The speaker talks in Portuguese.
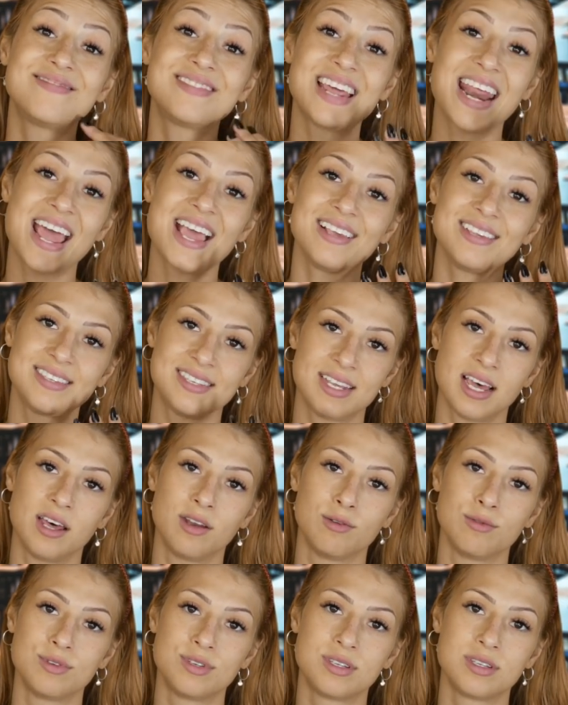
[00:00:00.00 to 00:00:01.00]
três
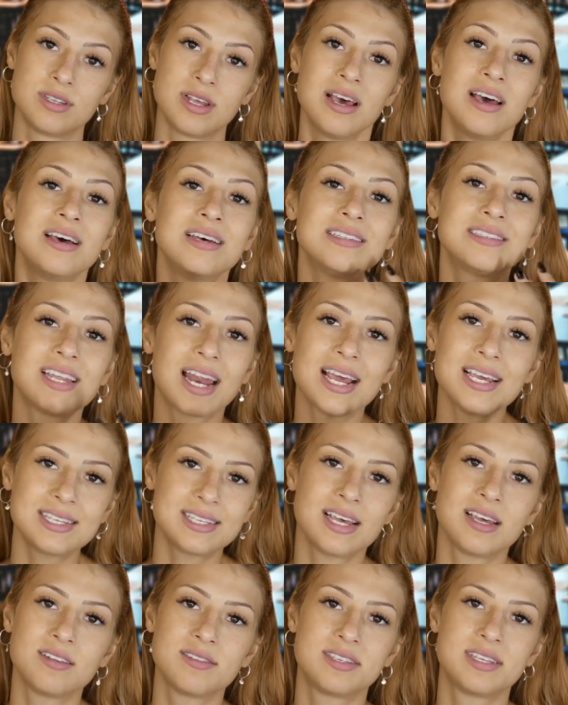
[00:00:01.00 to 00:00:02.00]
anos.
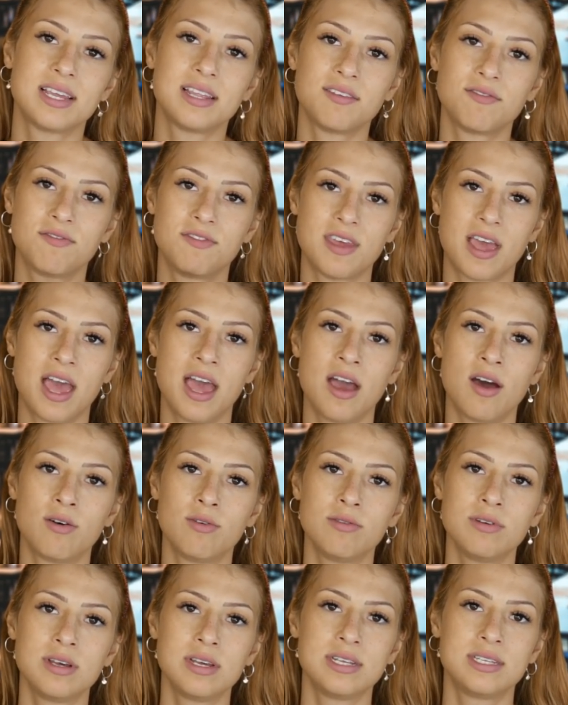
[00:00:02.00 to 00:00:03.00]
Três anos sendo
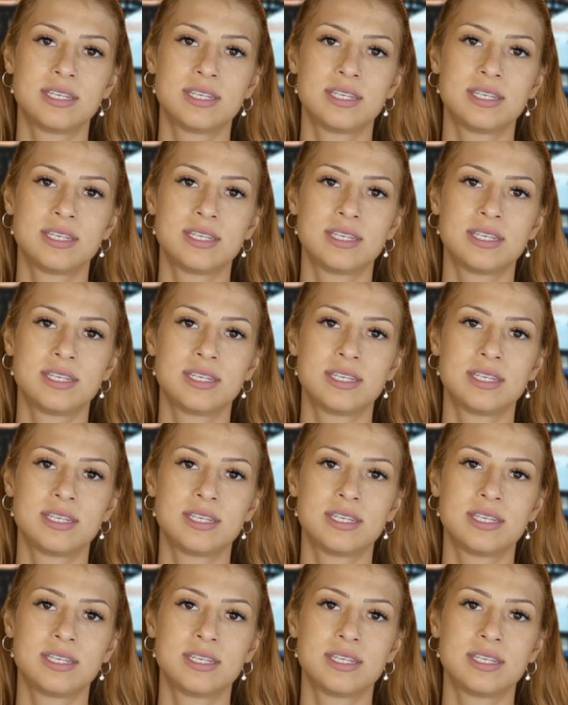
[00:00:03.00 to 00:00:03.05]
infiel,